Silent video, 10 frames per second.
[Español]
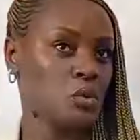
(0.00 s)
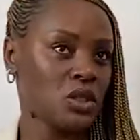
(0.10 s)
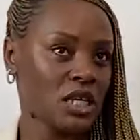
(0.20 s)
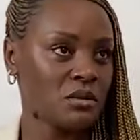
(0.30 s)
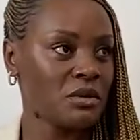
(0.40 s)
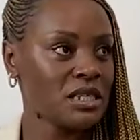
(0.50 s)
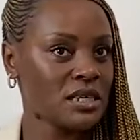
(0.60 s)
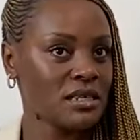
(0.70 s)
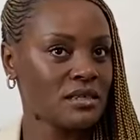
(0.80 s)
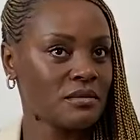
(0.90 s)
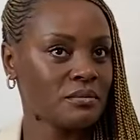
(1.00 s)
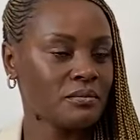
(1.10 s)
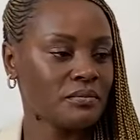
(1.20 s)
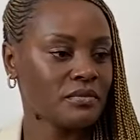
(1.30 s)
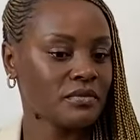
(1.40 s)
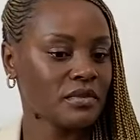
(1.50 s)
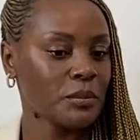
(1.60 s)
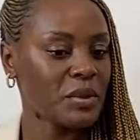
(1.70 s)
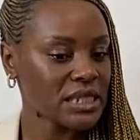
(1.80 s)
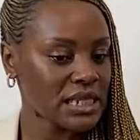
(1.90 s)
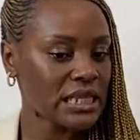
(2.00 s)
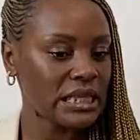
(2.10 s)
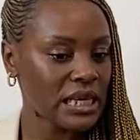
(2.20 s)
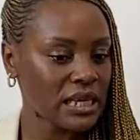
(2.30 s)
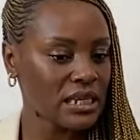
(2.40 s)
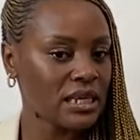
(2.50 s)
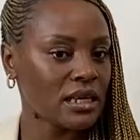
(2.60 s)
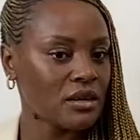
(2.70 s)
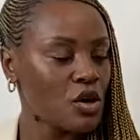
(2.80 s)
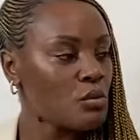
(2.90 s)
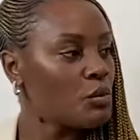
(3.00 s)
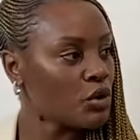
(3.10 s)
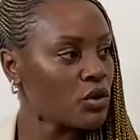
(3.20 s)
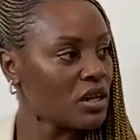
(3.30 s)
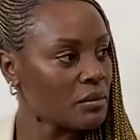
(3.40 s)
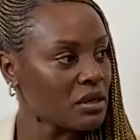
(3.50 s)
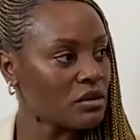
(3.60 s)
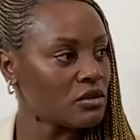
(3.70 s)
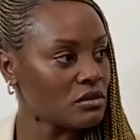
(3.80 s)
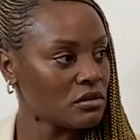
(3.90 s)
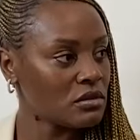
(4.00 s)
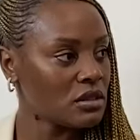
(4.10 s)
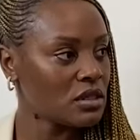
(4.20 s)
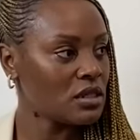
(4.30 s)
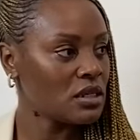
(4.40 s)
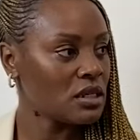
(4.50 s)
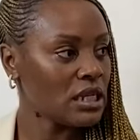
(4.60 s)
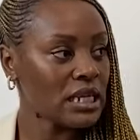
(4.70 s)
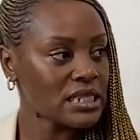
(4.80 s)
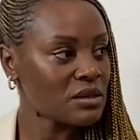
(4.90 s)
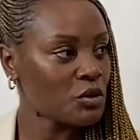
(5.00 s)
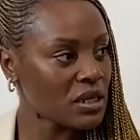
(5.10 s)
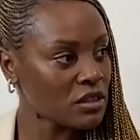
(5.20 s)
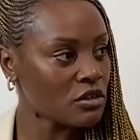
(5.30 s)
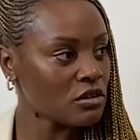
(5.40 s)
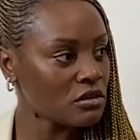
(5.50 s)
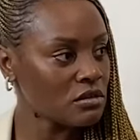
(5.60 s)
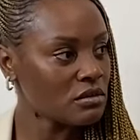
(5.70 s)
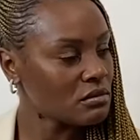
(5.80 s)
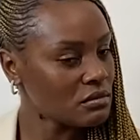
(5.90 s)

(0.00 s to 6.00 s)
porque fue como seis meses, me senté y dije, ¿cómo puedo ayudar a mi hijo? Y en ese momento